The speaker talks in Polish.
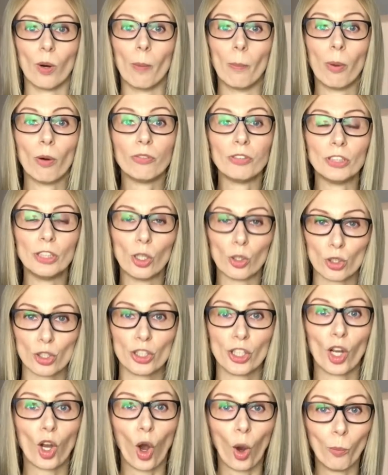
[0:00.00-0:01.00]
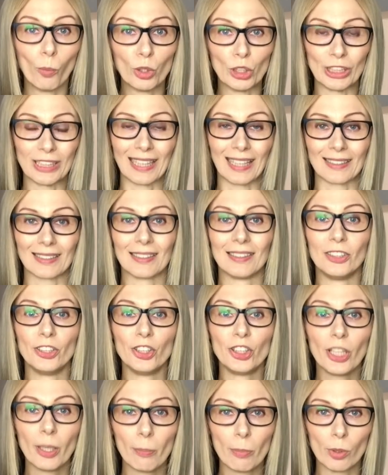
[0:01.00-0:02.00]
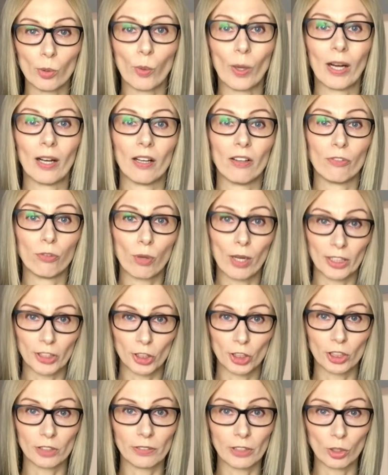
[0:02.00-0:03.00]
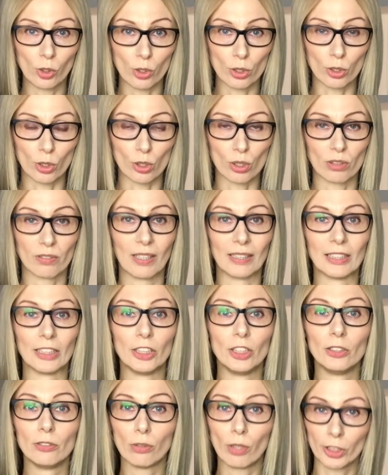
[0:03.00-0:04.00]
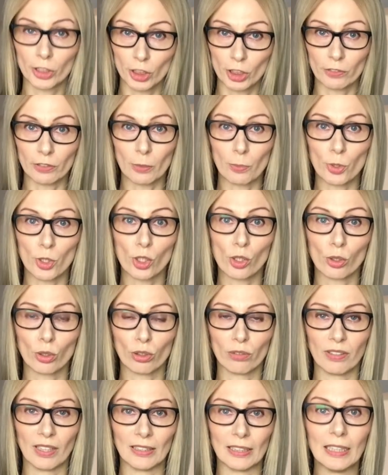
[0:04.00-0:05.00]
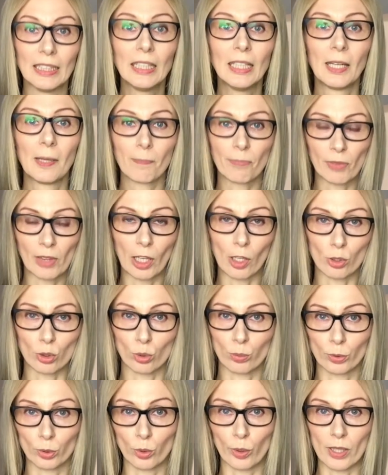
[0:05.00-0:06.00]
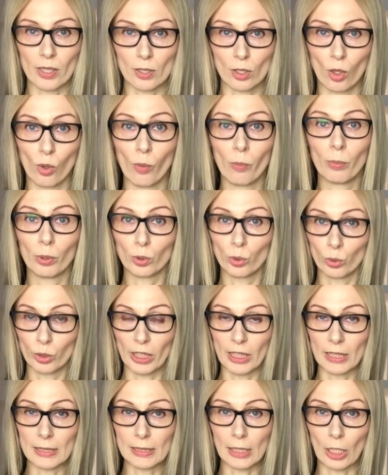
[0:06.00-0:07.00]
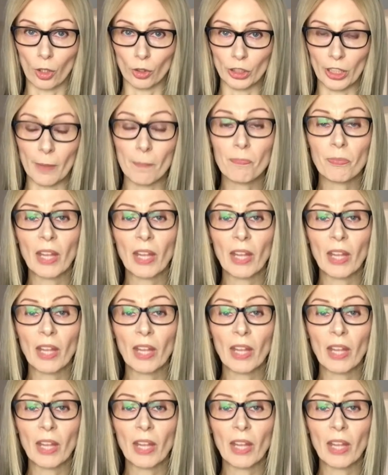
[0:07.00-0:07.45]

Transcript: bo widocznie komunikat nie był właściwie dostosowany i właściwie przygotowany dla osób, które są po drugiej stronie.